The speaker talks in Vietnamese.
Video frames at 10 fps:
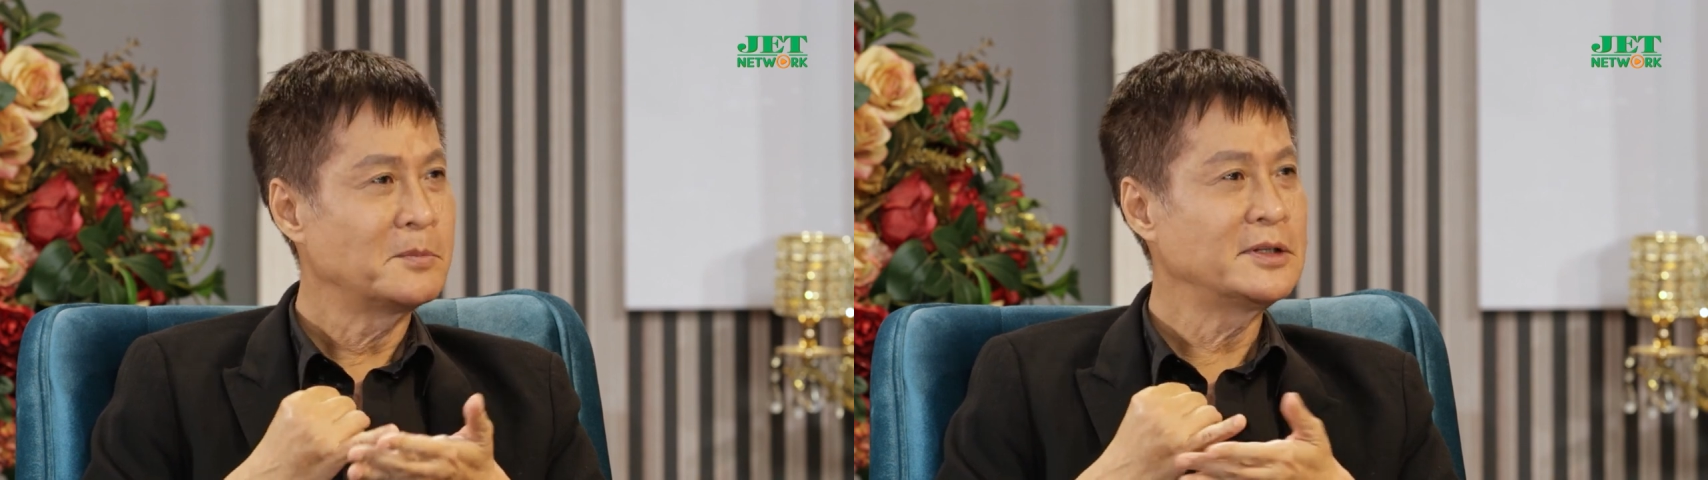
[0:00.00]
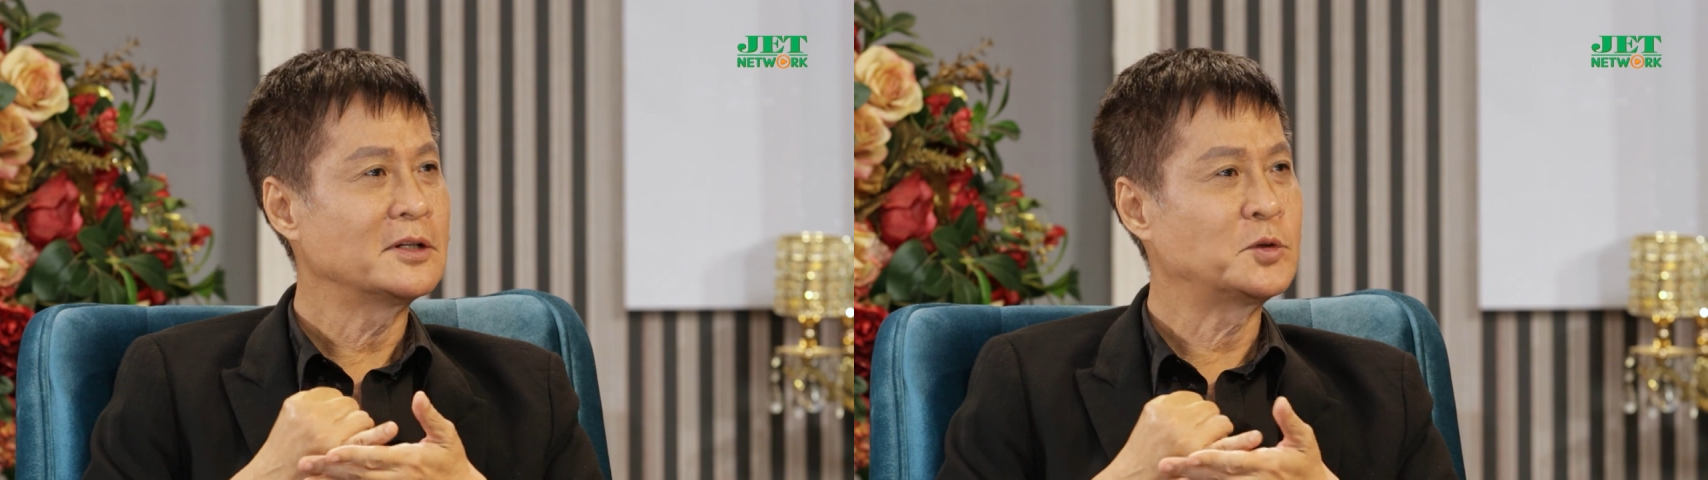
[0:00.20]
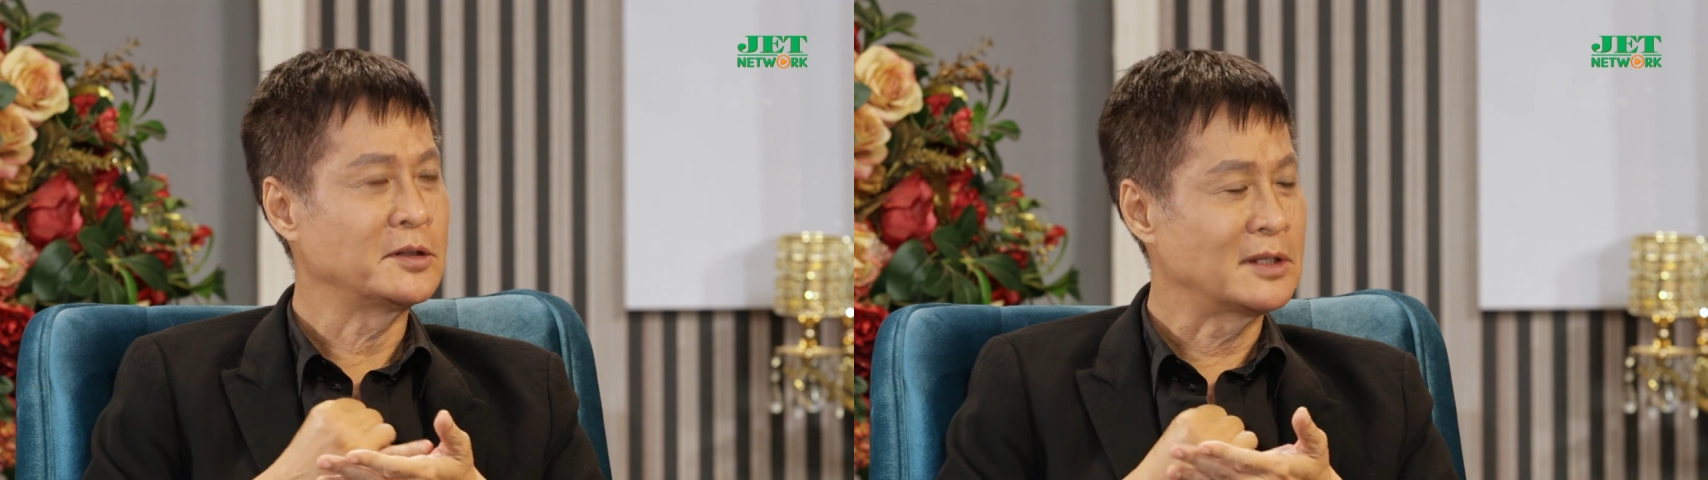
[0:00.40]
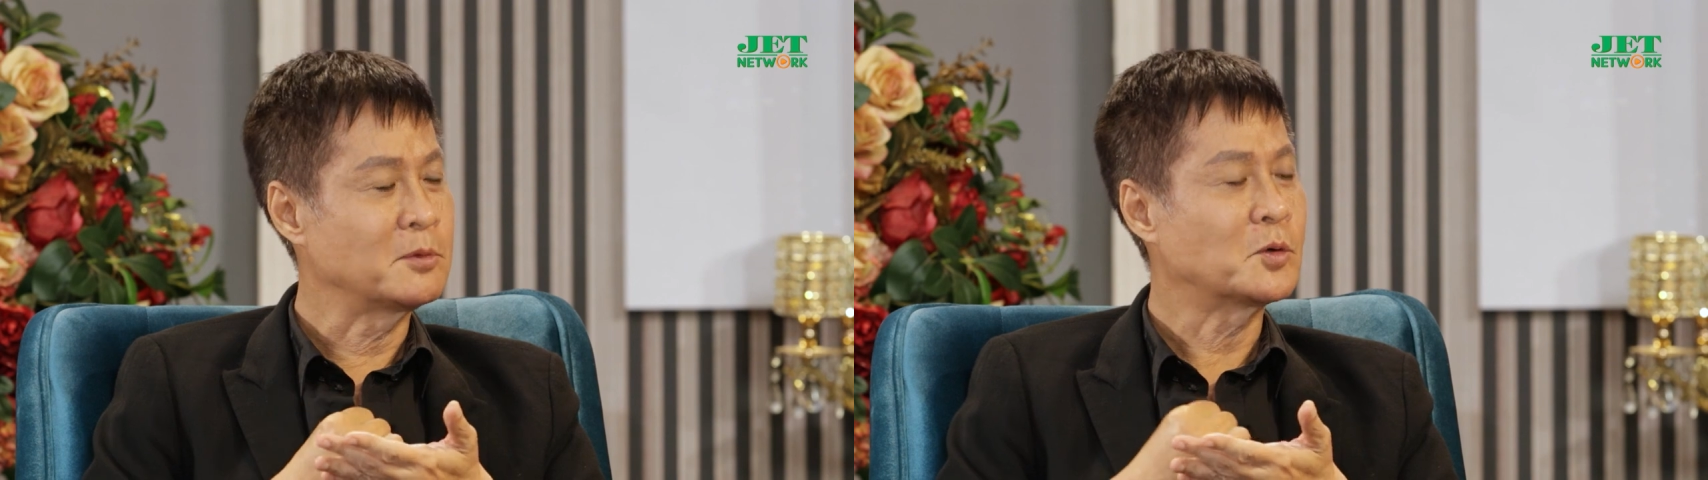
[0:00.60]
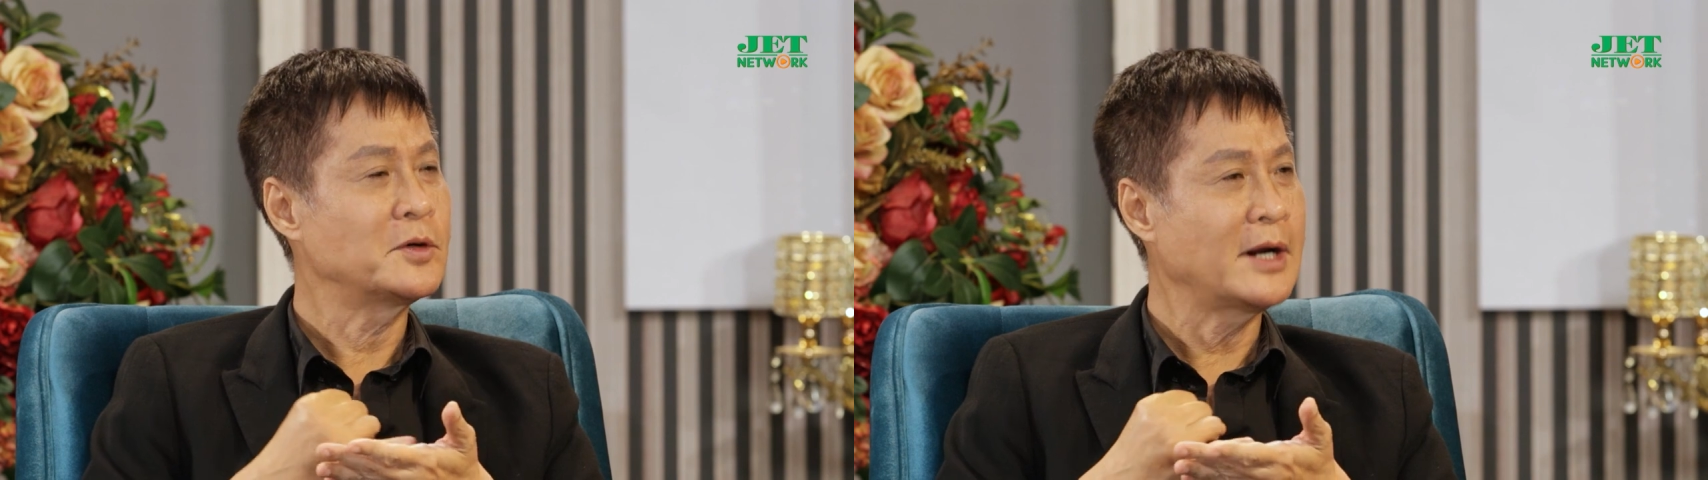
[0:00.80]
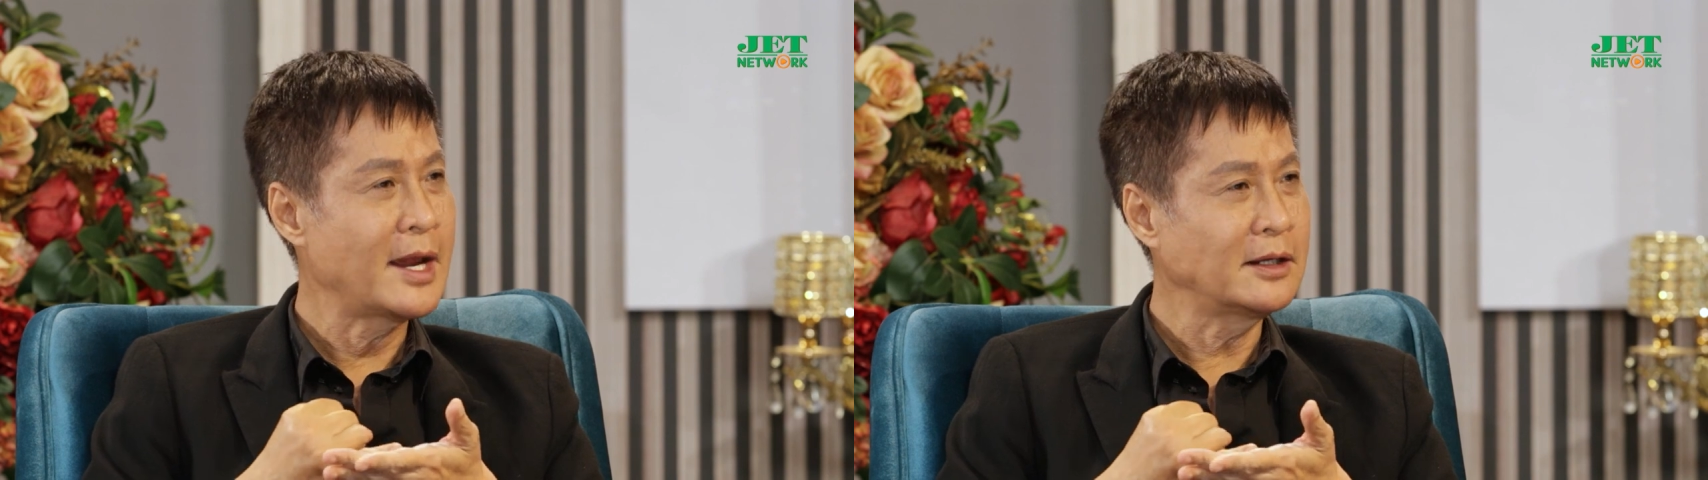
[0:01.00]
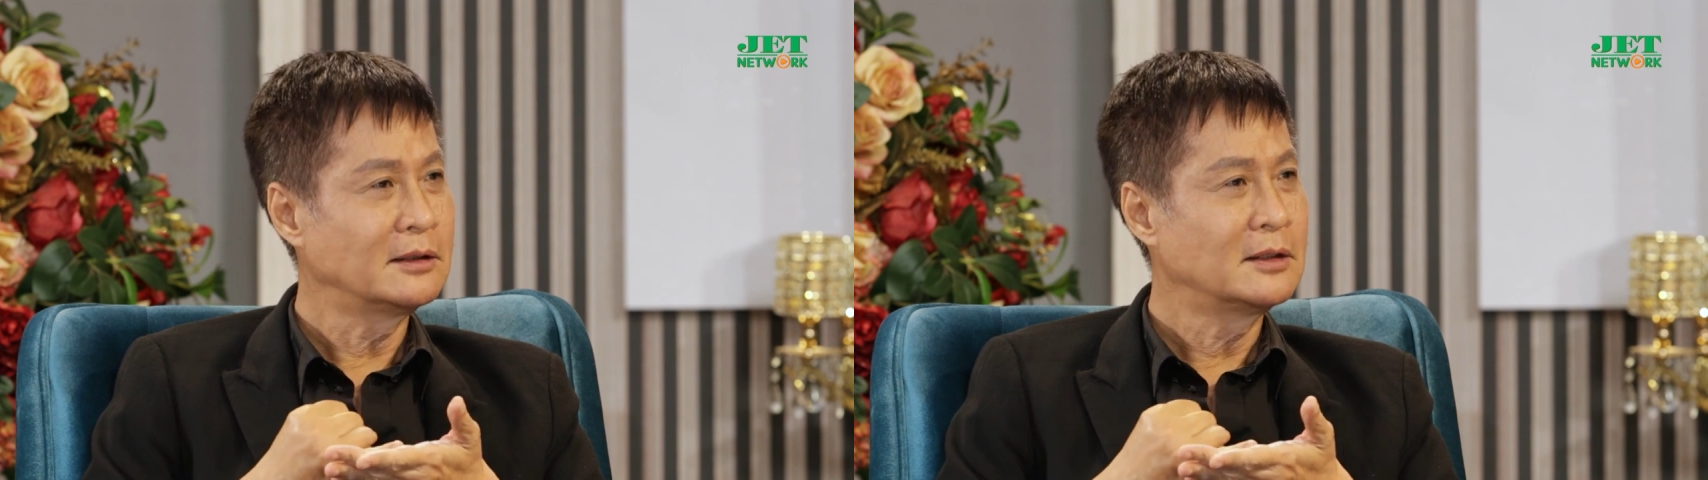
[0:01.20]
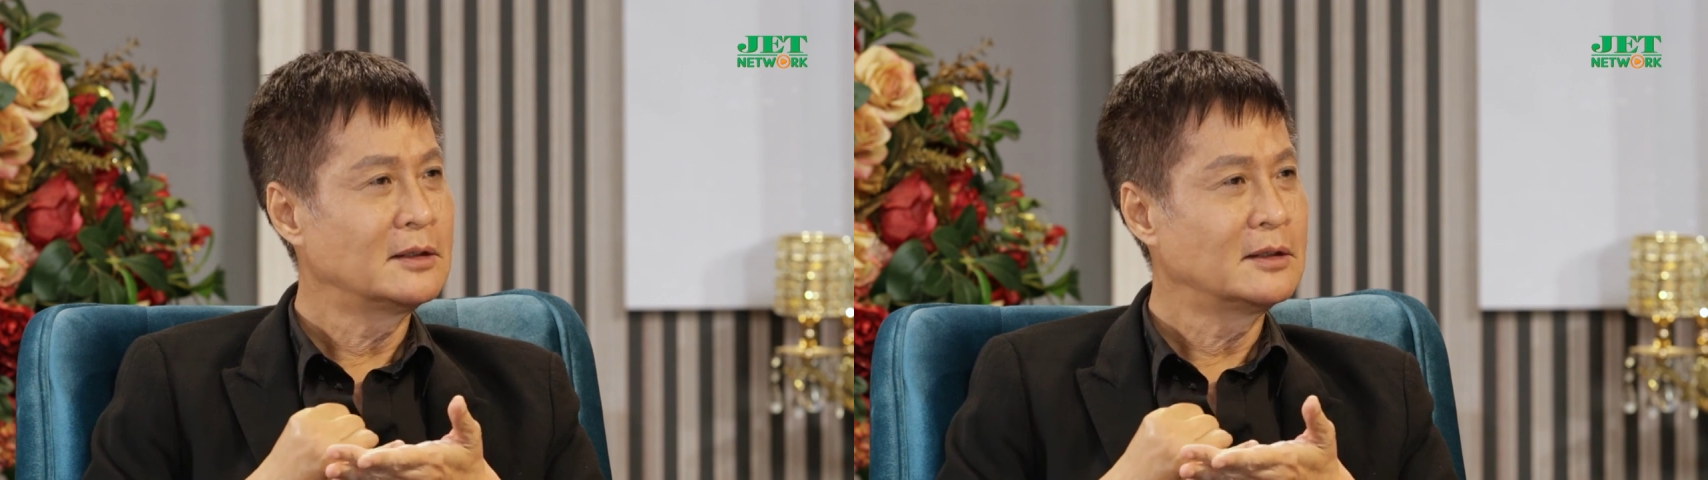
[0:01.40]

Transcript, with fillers: bây giờ chuyển thành một cô gái